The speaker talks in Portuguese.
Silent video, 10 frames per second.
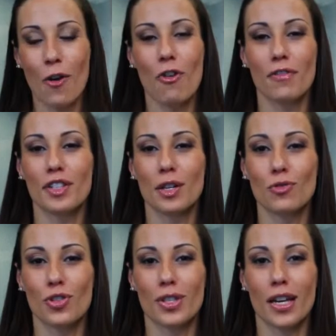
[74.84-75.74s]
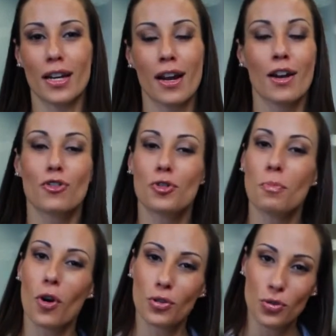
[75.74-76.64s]
a visão de ser, de
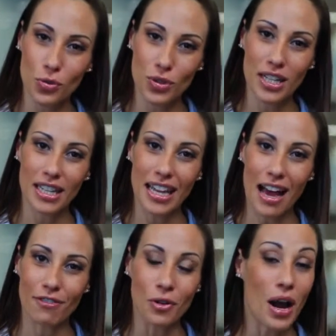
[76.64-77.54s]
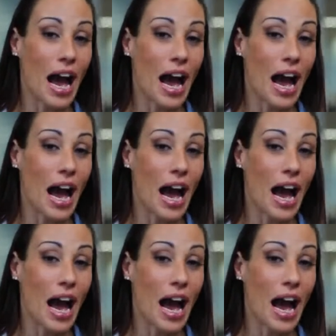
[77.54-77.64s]
modo sustentável,